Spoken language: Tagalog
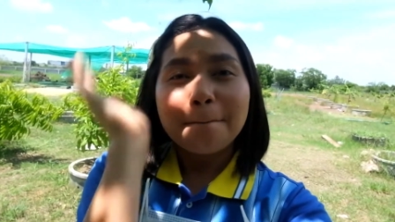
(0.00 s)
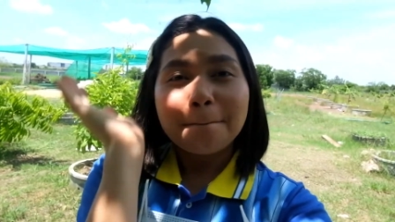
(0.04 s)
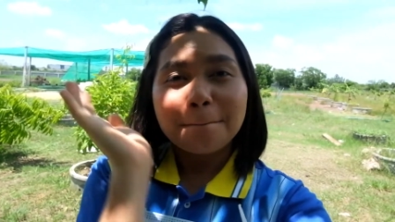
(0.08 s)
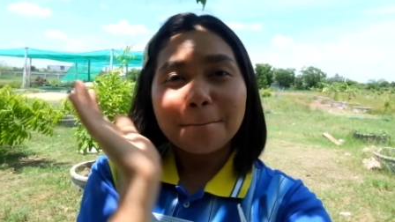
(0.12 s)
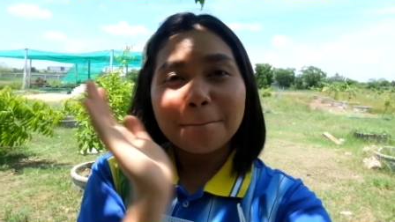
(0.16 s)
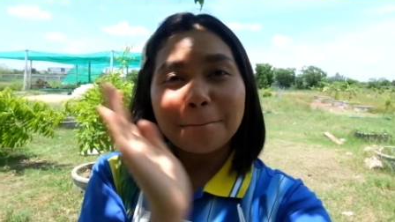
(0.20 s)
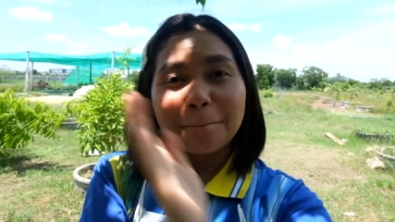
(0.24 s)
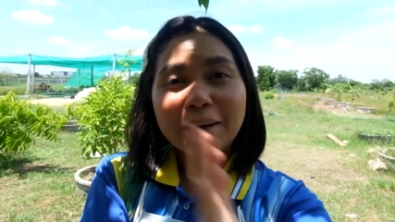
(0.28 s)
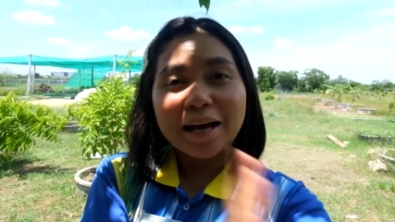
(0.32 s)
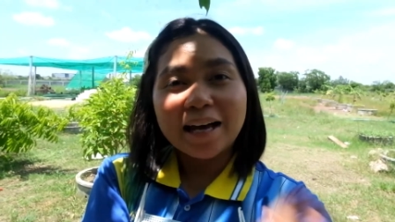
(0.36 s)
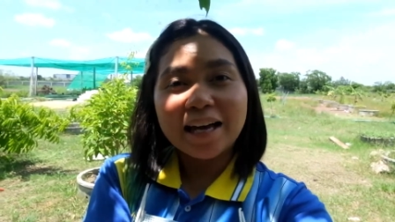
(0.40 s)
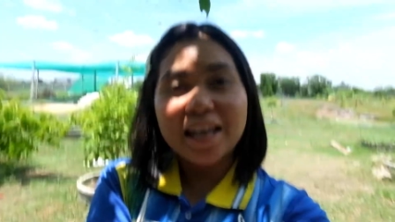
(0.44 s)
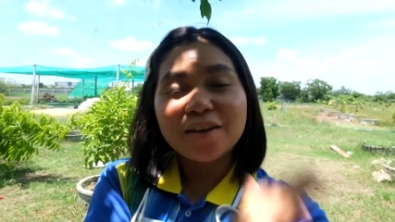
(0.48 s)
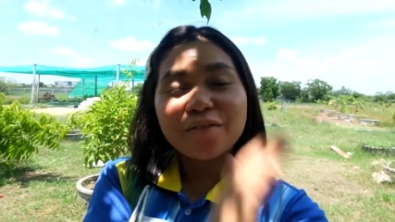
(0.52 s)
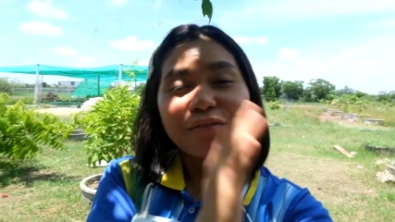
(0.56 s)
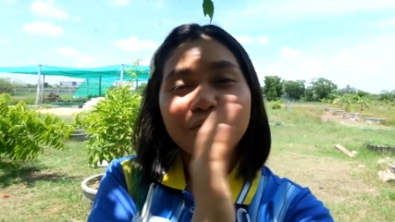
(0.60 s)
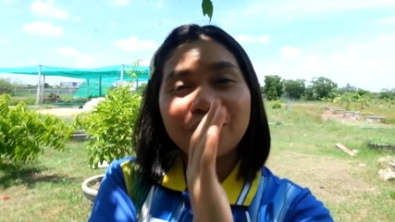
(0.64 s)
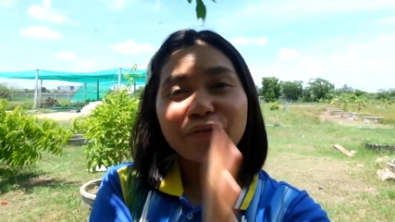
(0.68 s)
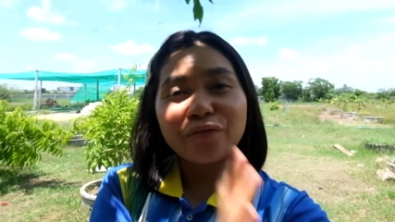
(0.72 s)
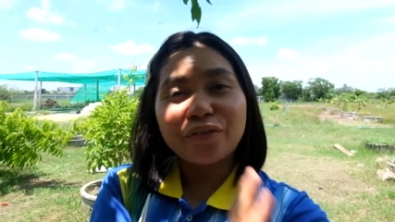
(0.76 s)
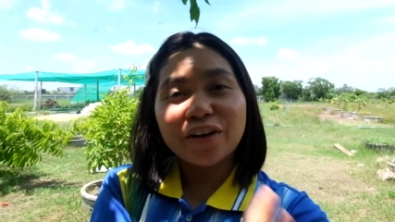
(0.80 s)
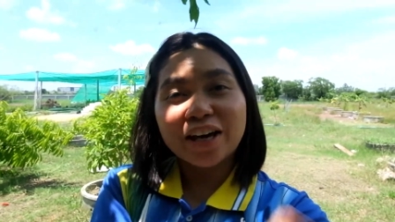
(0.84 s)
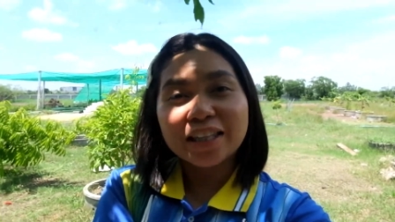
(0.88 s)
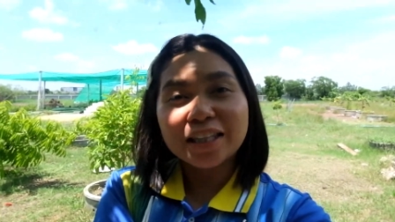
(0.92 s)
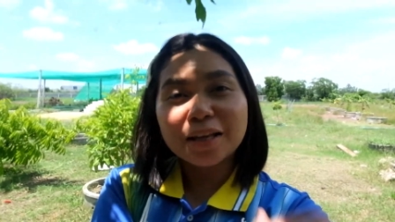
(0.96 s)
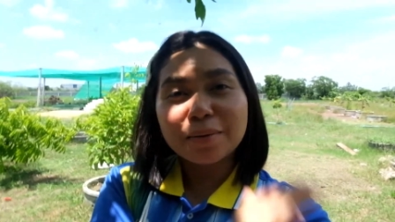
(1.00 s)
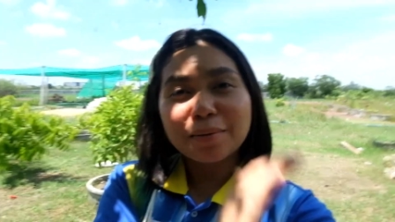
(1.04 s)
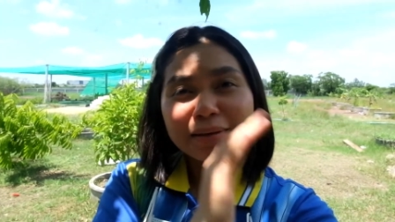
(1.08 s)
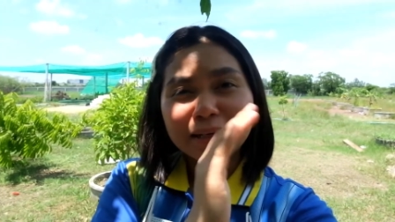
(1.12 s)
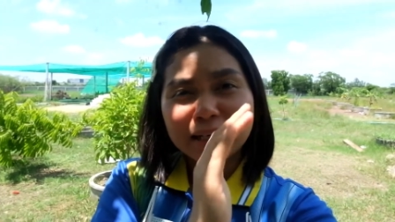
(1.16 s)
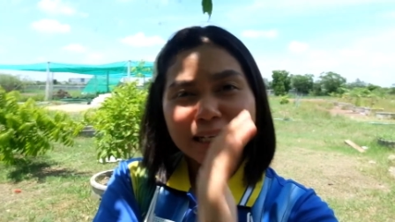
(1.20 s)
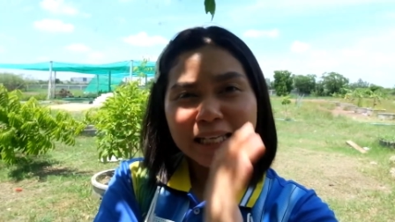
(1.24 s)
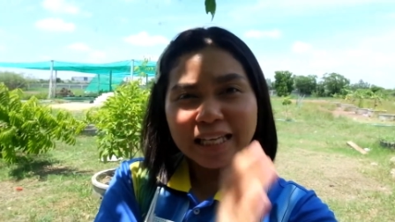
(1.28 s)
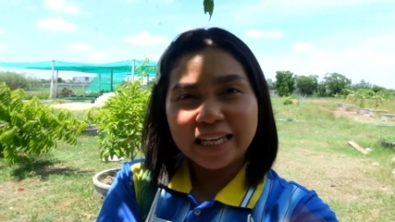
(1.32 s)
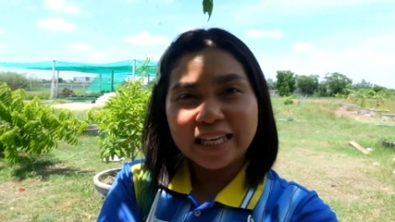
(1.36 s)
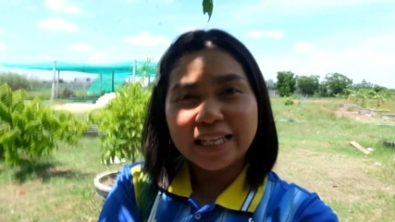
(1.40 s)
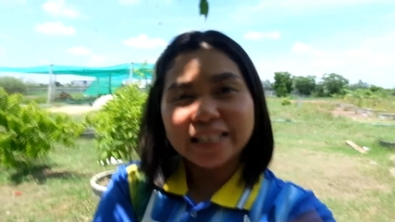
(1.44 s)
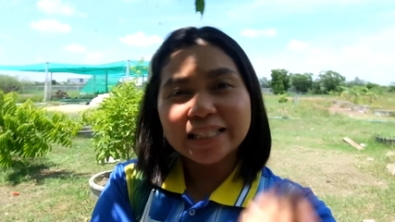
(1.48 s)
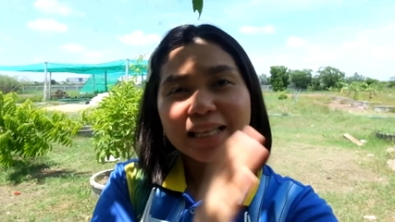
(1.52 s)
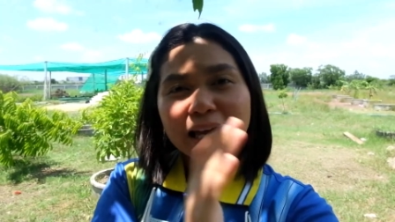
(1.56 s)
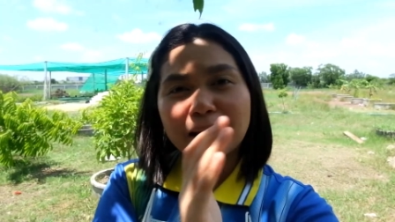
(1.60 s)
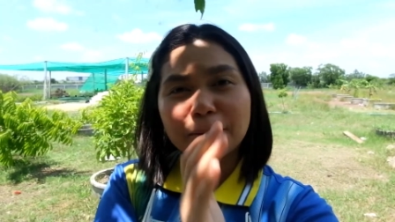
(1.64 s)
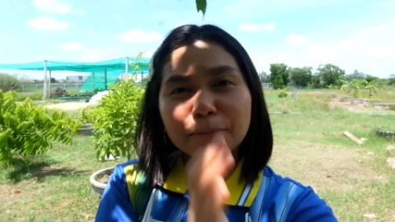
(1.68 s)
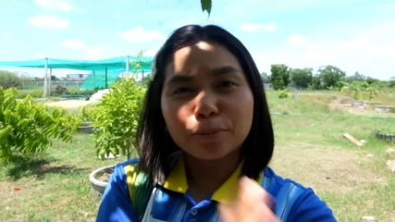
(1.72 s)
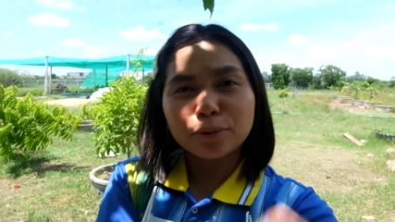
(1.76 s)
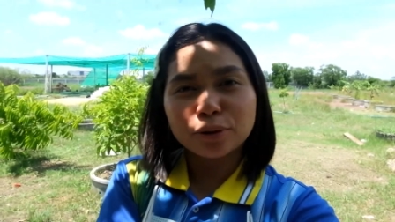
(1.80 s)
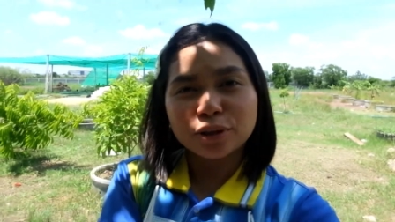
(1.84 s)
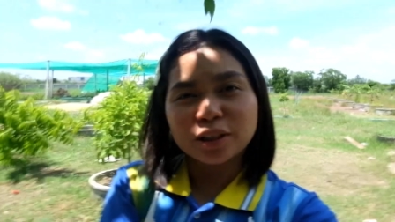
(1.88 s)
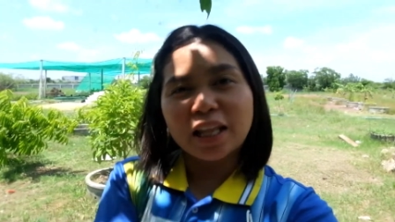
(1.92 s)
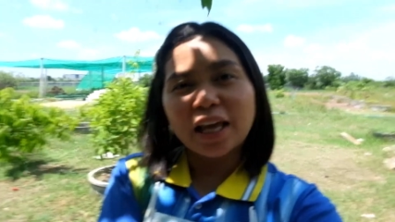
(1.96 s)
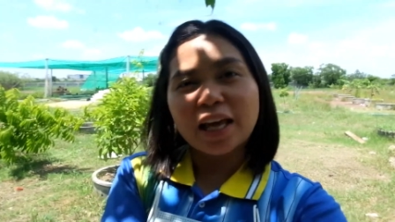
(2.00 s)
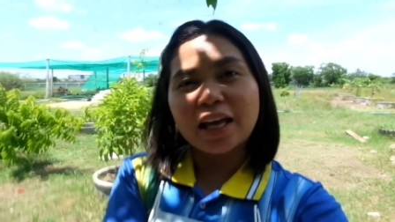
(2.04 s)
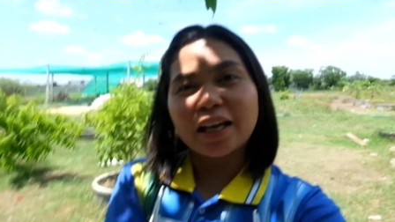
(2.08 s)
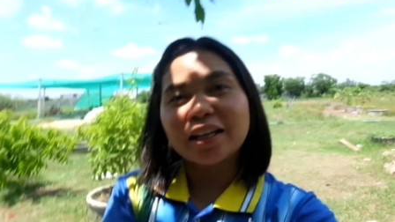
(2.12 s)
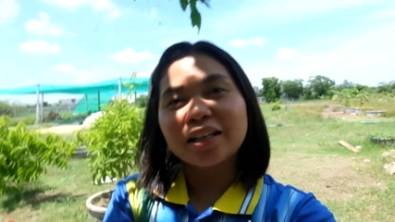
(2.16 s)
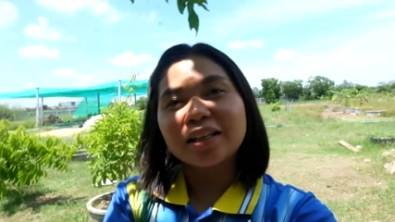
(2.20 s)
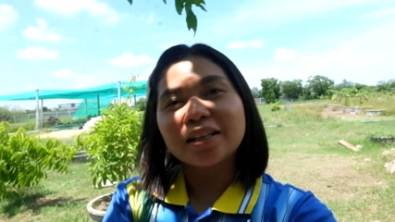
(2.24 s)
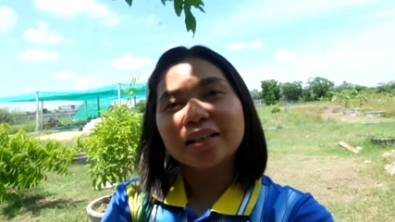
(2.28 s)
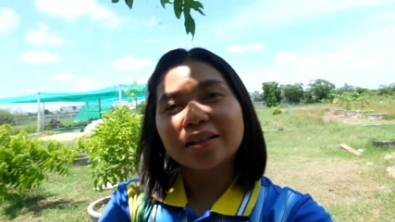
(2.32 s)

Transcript: may vitamin E sun protect